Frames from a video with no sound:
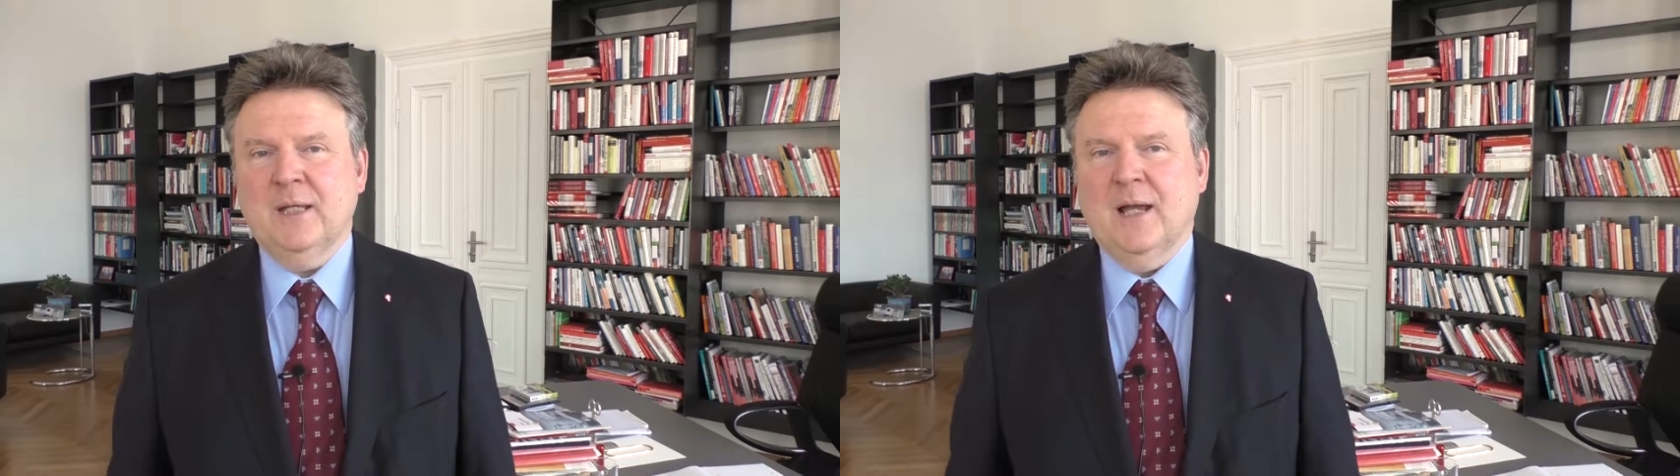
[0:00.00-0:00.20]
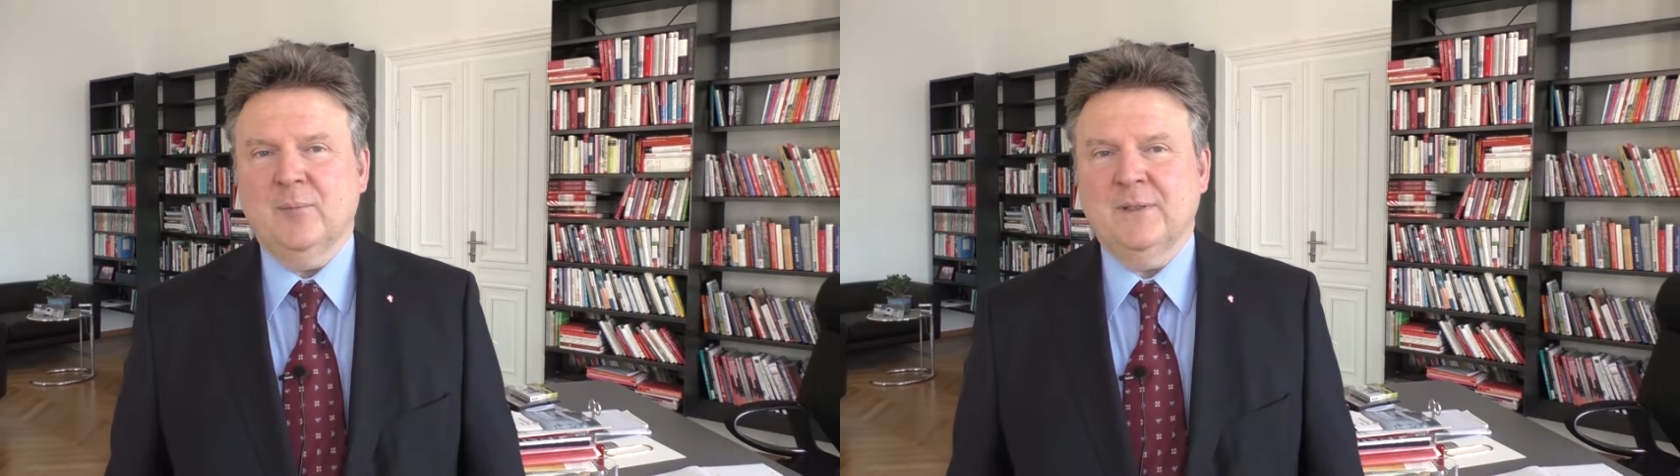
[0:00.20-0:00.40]

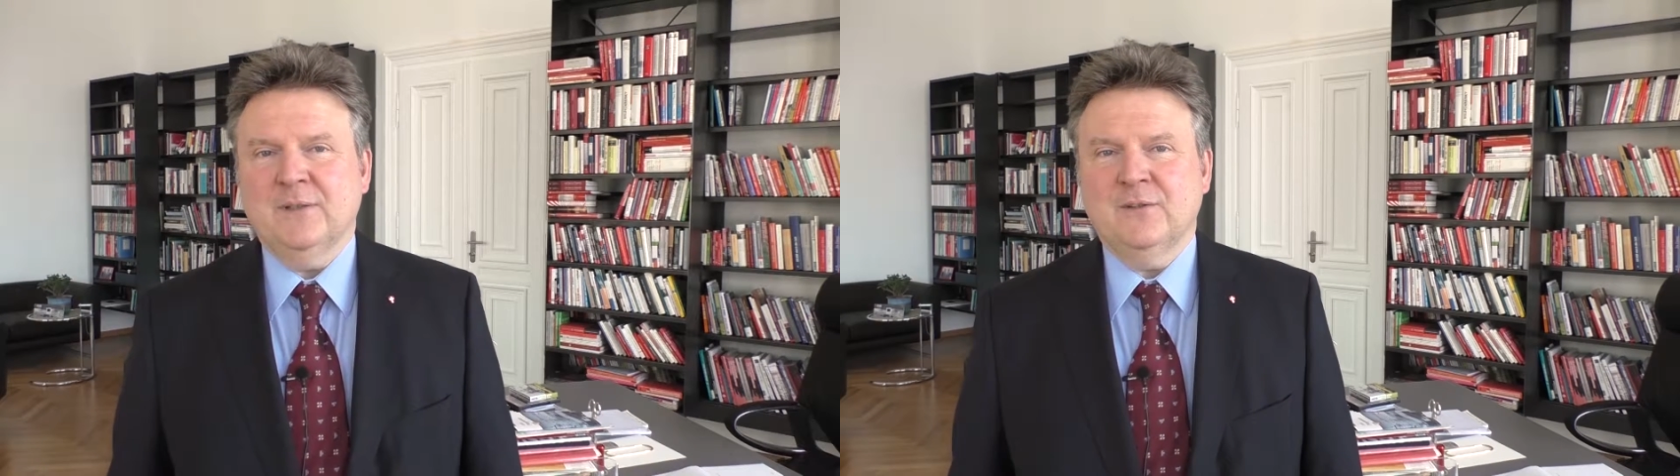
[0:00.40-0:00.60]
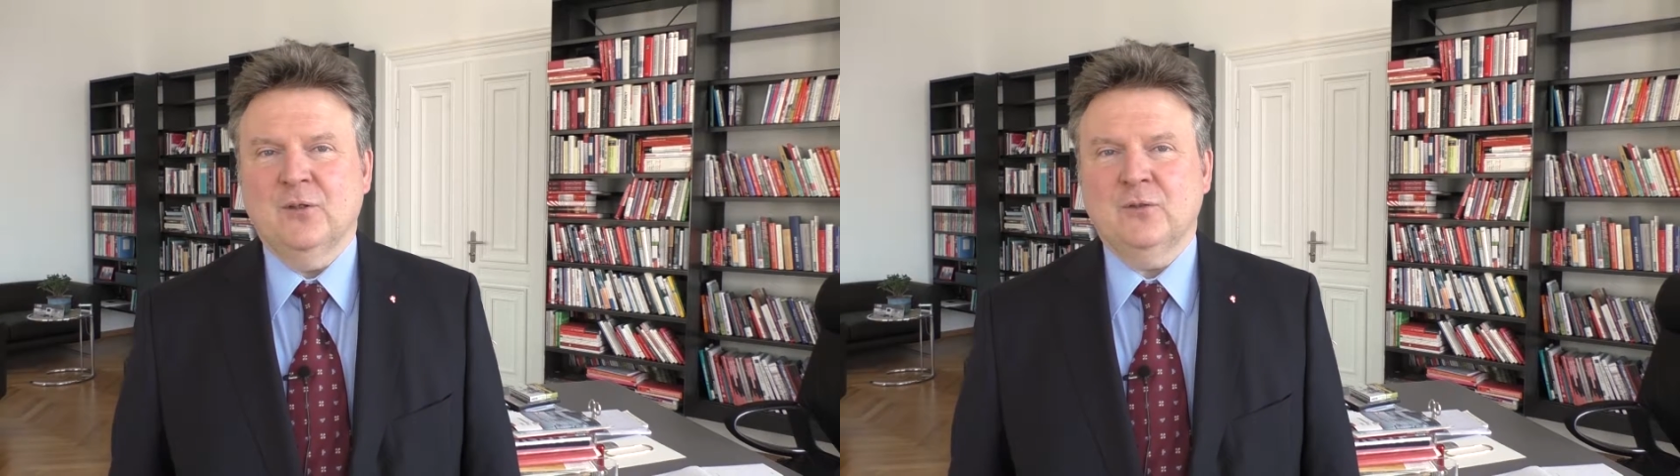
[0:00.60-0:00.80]

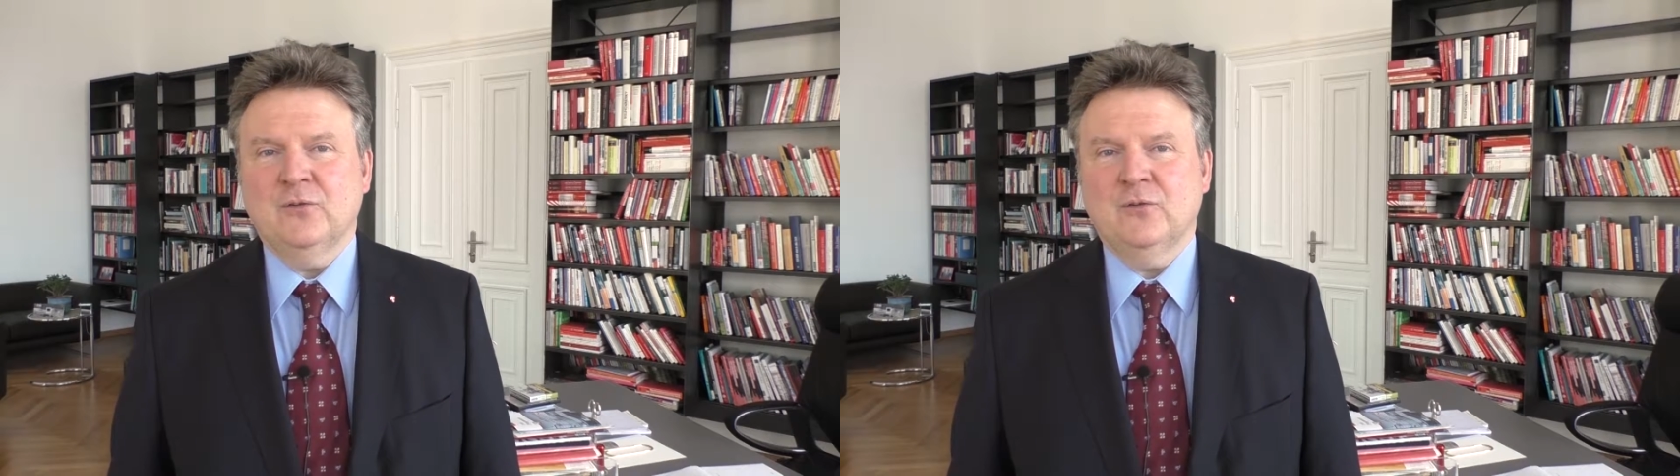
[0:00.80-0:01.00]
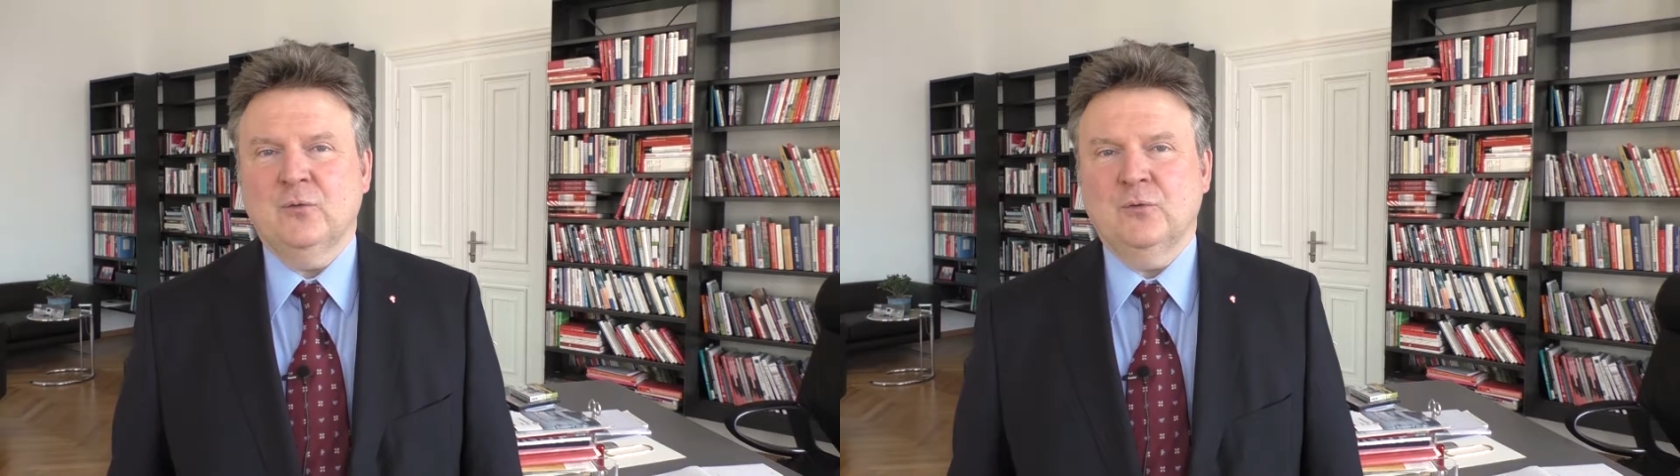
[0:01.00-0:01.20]
gearbeitet
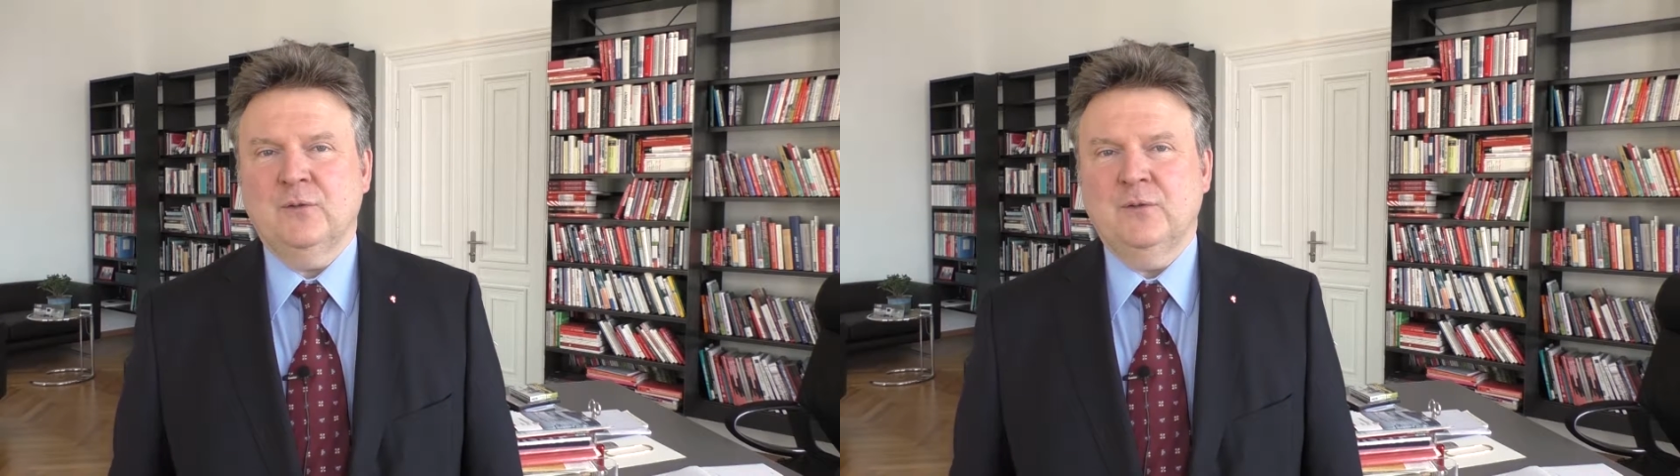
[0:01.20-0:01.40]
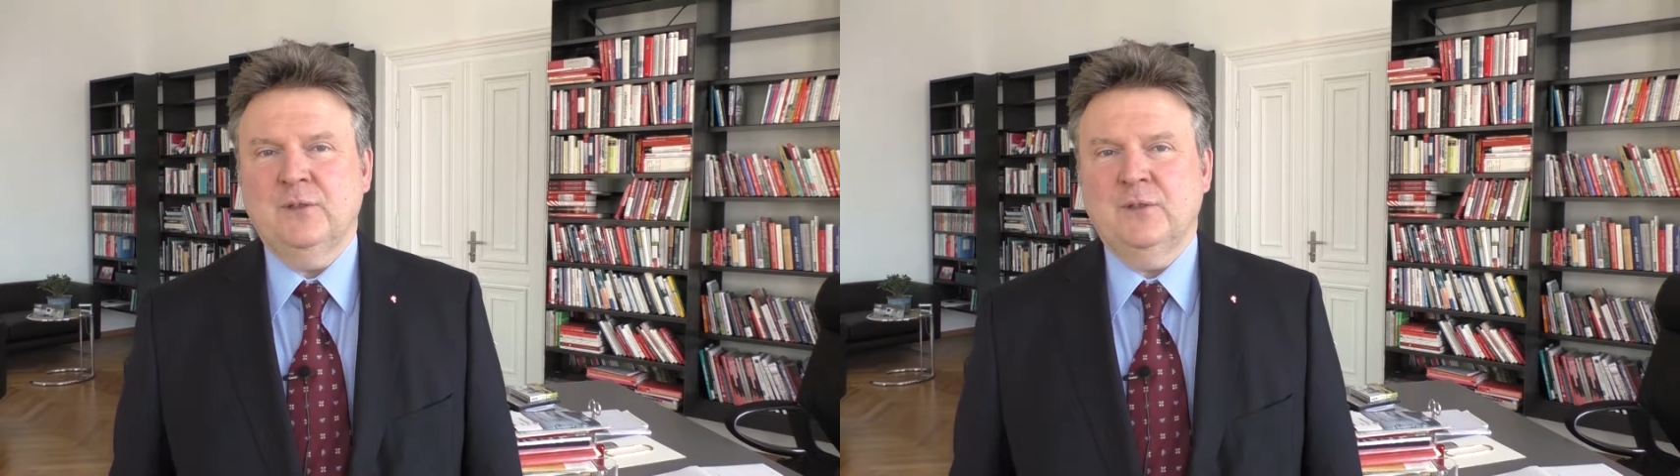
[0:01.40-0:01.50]
hat und